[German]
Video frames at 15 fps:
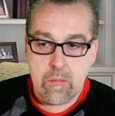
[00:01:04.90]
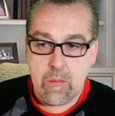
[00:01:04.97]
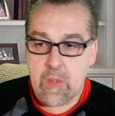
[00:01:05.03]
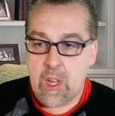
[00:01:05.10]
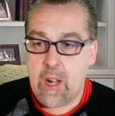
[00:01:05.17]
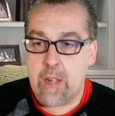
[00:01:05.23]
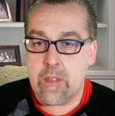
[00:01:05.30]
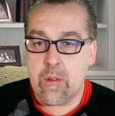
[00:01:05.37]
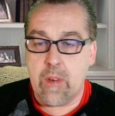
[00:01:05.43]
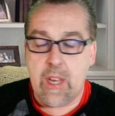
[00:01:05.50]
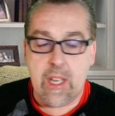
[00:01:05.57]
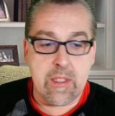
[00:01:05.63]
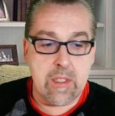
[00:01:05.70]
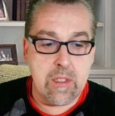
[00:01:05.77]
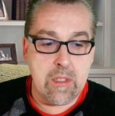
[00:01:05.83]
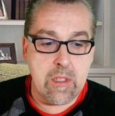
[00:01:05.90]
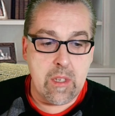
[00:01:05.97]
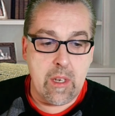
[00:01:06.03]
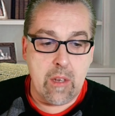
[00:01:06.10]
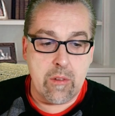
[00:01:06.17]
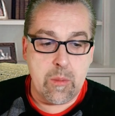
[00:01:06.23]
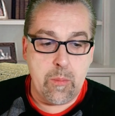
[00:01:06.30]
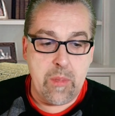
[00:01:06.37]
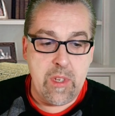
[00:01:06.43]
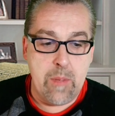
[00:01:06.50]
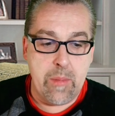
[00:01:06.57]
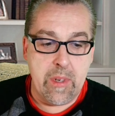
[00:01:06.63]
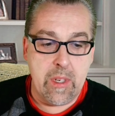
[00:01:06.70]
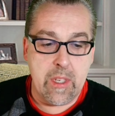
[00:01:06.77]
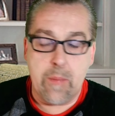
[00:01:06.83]
Also erstens, laut
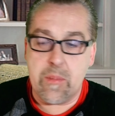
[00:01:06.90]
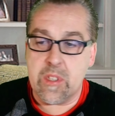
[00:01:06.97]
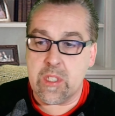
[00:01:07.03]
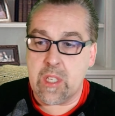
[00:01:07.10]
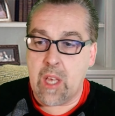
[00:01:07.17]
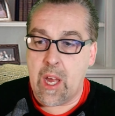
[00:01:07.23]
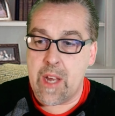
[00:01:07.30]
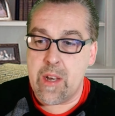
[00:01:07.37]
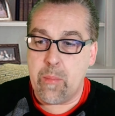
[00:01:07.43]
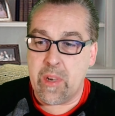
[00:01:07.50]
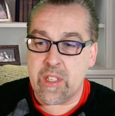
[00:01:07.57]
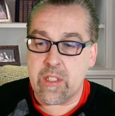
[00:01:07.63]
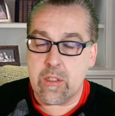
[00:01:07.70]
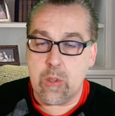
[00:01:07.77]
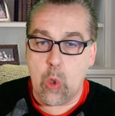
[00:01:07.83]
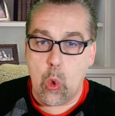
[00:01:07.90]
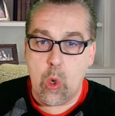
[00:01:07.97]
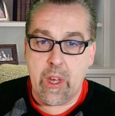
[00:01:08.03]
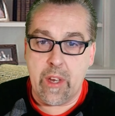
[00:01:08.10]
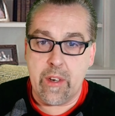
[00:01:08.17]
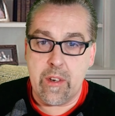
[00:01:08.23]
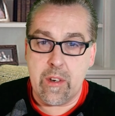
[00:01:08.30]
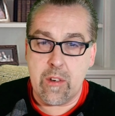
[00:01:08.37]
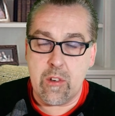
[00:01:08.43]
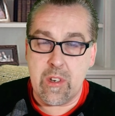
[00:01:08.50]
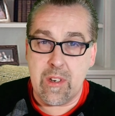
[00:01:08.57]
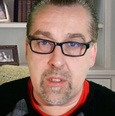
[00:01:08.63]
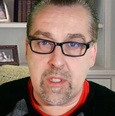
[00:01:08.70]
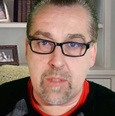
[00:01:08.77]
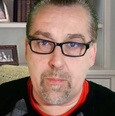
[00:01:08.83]
Bibel gibt es keine Pastorinnen,
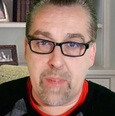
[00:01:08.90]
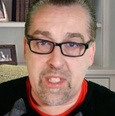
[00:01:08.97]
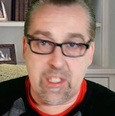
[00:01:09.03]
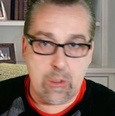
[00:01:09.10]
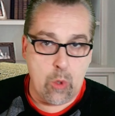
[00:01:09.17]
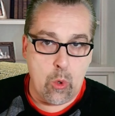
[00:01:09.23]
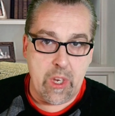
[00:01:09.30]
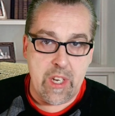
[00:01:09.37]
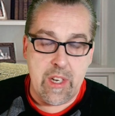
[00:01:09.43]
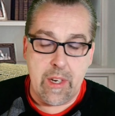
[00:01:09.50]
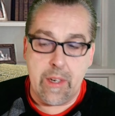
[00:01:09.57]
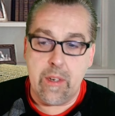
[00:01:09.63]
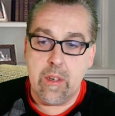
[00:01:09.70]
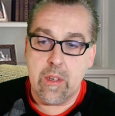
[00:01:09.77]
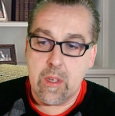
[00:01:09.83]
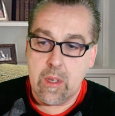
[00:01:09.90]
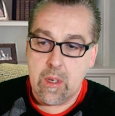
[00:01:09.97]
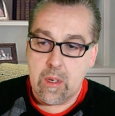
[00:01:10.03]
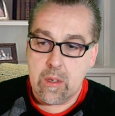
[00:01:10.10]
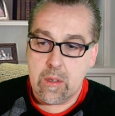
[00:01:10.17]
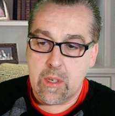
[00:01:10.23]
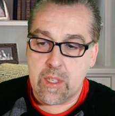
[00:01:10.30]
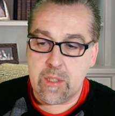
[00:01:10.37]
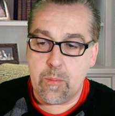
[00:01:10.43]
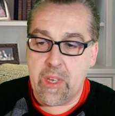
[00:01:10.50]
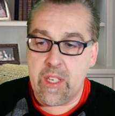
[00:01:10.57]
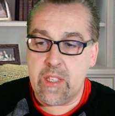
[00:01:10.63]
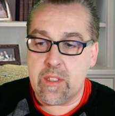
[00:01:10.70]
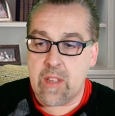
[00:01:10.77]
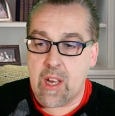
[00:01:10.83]
Pastorinnen das
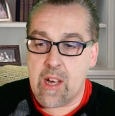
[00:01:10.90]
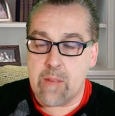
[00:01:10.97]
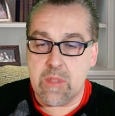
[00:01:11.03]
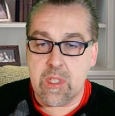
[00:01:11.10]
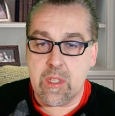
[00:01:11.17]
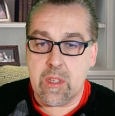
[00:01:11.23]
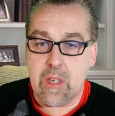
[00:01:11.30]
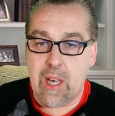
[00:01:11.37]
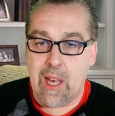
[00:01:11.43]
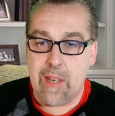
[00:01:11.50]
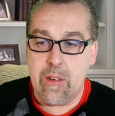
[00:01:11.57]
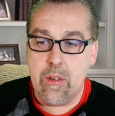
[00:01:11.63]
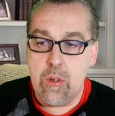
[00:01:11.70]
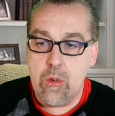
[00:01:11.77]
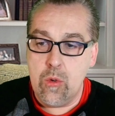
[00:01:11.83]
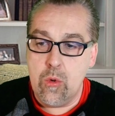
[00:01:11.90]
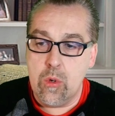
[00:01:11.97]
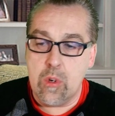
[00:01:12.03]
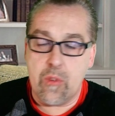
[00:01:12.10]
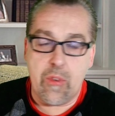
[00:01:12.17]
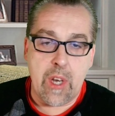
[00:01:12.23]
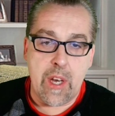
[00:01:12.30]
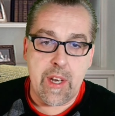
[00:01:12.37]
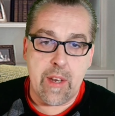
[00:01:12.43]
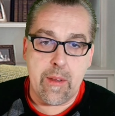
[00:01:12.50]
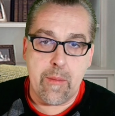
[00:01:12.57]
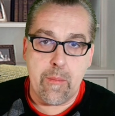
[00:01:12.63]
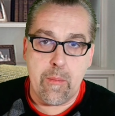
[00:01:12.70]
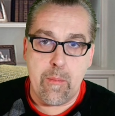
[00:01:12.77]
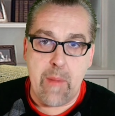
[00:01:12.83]
Priesteramt kann nur von einer
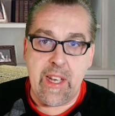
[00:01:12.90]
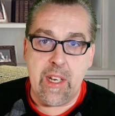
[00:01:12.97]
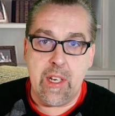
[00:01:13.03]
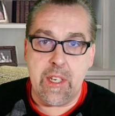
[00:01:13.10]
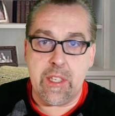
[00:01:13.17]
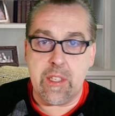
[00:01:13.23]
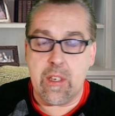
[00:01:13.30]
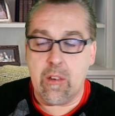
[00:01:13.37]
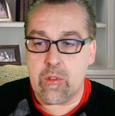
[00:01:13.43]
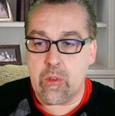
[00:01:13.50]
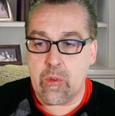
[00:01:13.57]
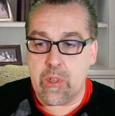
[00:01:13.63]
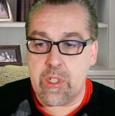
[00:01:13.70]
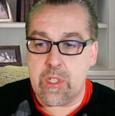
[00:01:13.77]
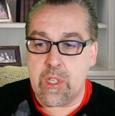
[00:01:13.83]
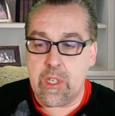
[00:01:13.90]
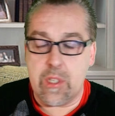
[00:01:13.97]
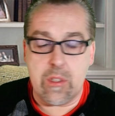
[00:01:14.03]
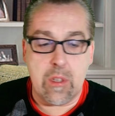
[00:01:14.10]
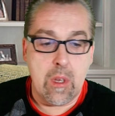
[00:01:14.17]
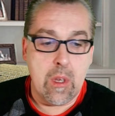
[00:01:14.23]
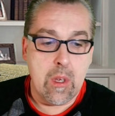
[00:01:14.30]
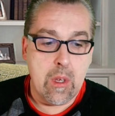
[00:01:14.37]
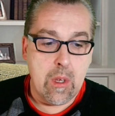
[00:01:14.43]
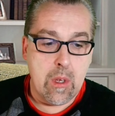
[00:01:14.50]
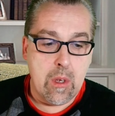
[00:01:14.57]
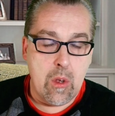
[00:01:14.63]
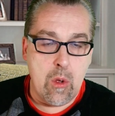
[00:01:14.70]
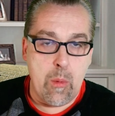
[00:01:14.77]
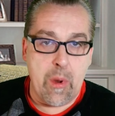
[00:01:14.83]
männlichen Autorität
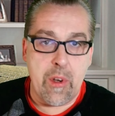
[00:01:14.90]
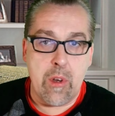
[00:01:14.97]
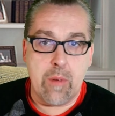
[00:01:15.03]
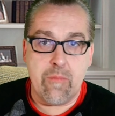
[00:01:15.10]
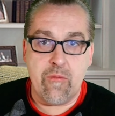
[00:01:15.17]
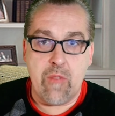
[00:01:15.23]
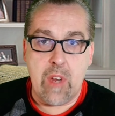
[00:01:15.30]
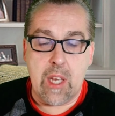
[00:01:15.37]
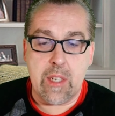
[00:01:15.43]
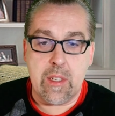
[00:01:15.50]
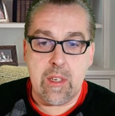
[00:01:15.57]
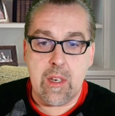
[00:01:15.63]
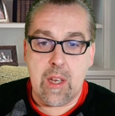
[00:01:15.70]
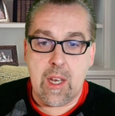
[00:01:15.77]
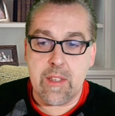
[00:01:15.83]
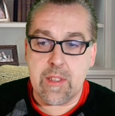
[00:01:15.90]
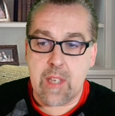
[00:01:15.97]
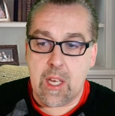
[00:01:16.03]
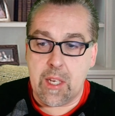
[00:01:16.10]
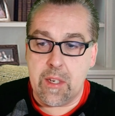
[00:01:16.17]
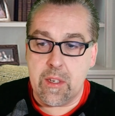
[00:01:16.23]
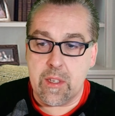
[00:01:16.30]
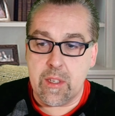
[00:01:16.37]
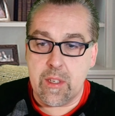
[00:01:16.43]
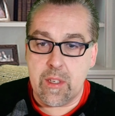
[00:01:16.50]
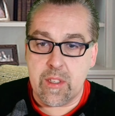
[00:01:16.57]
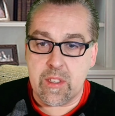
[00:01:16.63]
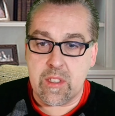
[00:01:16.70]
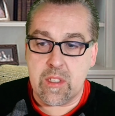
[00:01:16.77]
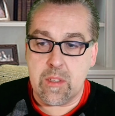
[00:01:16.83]
übernommen werden. Alles andere
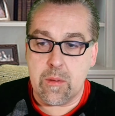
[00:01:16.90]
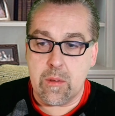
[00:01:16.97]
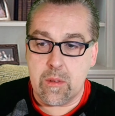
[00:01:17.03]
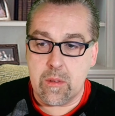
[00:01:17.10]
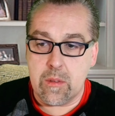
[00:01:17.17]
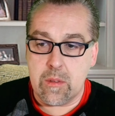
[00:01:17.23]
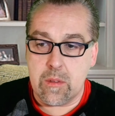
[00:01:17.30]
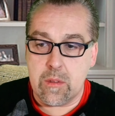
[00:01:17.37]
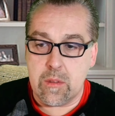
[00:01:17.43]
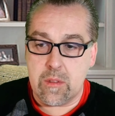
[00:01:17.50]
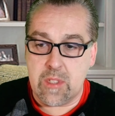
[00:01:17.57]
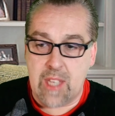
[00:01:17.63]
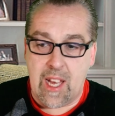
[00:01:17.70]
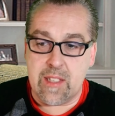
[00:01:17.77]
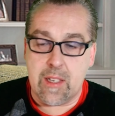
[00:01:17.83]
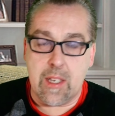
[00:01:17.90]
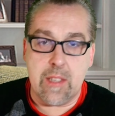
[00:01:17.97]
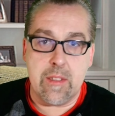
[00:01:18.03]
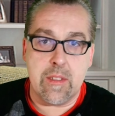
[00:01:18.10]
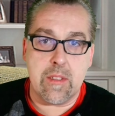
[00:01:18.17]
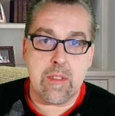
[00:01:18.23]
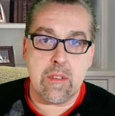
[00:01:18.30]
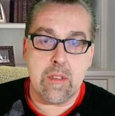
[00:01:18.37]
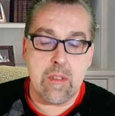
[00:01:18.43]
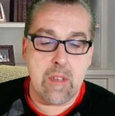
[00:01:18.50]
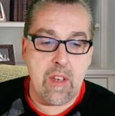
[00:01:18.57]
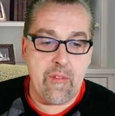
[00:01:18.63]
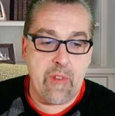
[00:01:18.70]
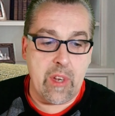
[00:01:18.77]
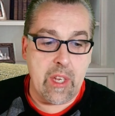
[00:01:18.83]
ist Satans
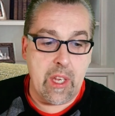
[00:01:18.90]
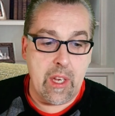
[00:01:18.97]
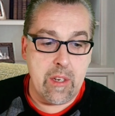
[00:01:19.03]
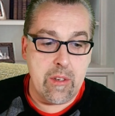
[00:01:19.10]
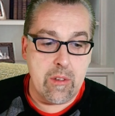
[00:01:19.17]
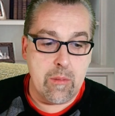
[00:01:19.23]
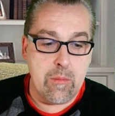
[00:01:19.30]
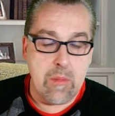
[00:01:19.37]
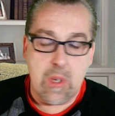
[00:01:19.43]
Evangelium.